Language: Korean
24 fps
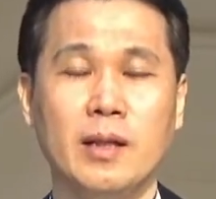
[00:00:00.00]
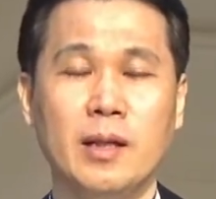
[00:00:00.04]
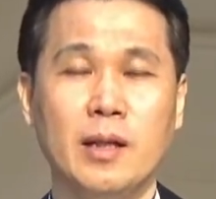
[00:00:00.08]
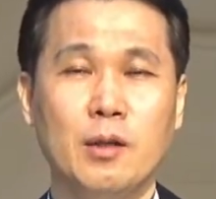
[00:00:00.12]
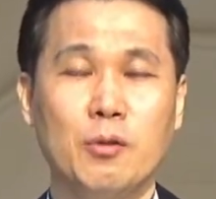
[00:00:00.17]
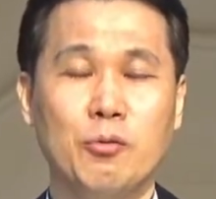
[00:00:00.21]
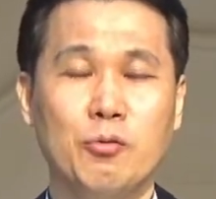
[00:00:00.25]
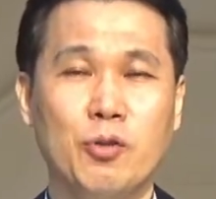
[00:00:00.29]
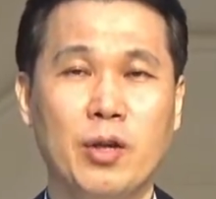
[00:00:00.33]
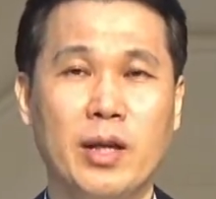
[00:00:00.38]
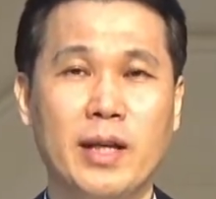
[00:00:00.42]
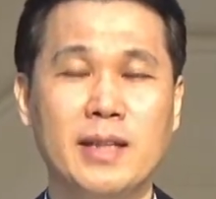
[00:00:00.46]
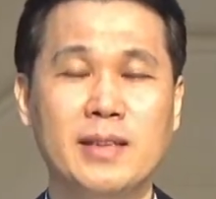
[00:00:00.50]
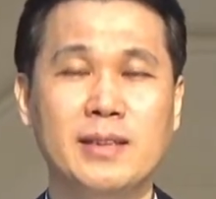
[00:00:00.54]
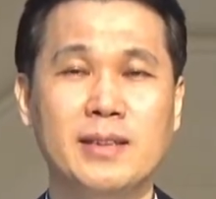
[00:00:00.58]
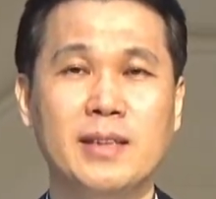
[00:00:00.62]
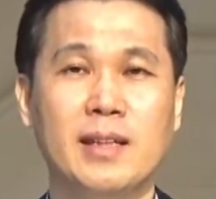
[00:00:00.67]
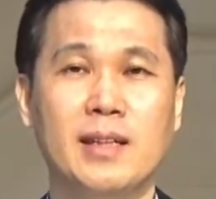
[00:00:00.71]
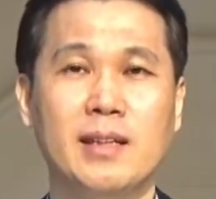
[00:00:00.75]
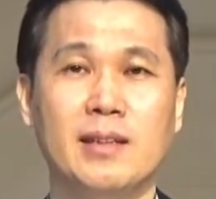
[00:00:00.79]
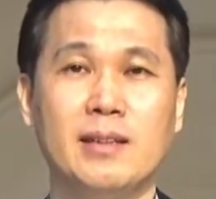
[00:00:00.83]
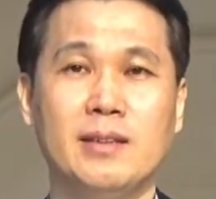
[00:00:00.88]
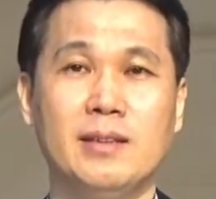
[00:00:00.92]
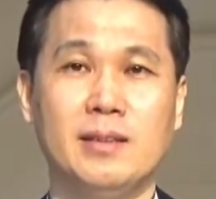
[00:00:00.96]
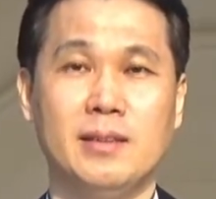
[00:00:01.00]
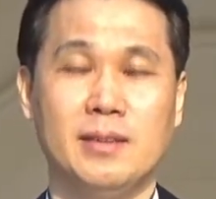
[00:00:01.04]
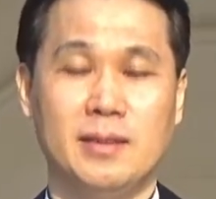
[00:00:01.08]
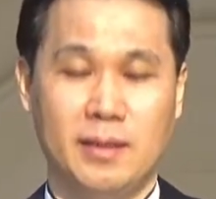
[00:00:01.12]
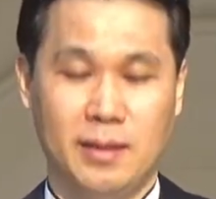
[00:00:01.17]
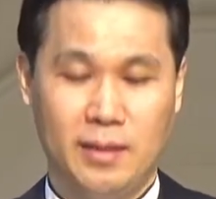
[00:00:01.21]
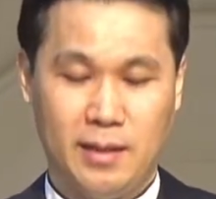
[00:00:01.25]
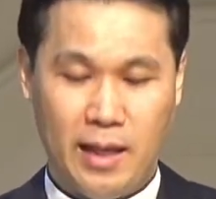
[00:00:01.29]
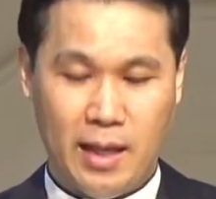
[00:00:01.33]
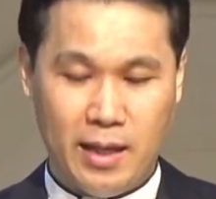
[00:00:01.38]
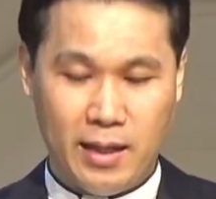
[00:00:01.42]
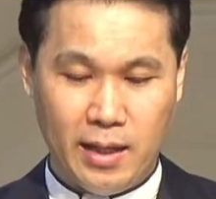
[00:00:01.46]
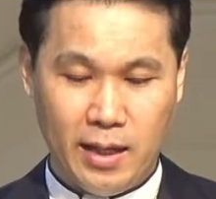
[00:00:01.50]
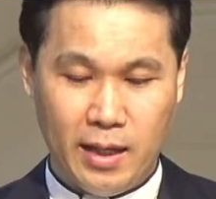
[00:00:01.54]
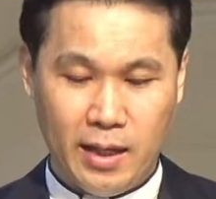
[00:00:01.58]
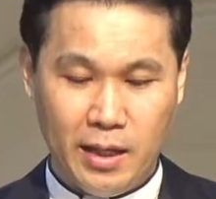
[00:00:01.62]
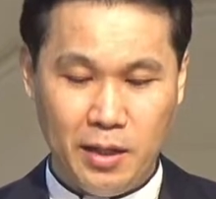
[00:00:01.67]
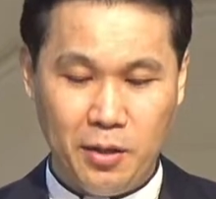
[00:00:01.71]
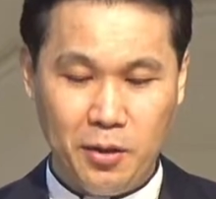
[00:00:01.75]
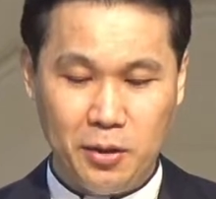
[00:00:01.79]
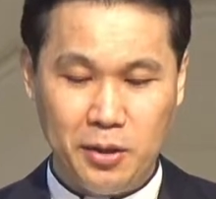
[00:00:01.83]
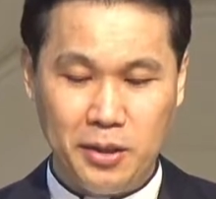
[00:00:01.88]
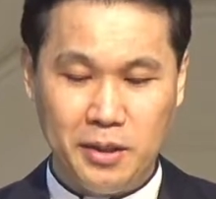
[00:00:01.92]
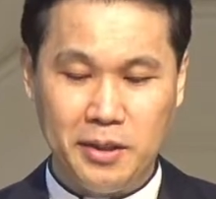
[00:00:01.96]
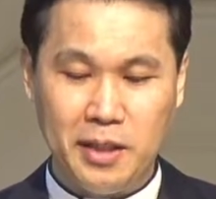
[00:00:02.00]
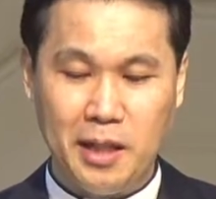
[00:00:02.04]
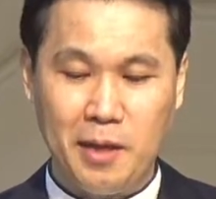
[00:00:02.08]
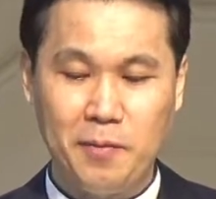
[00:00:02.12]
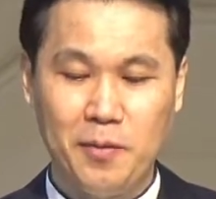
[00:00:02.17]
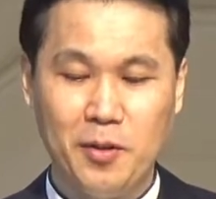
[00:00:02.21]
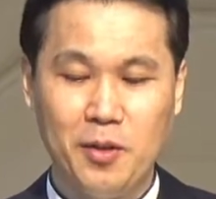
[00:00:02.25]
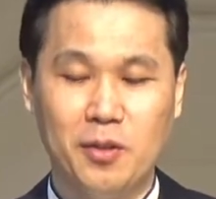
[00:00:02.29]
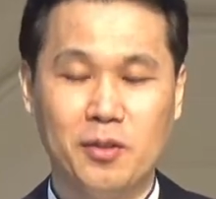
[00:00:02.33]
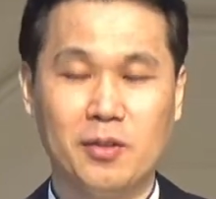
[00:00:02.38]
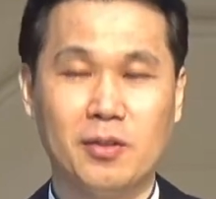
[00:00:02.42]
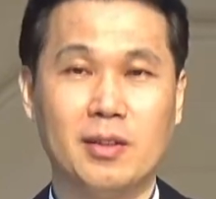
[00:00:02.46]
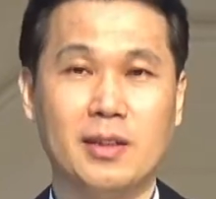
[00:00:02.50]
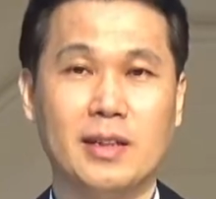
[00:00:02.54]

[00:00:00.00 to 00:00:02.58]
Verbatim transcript: 우리의 인생은 대개 1월이 되면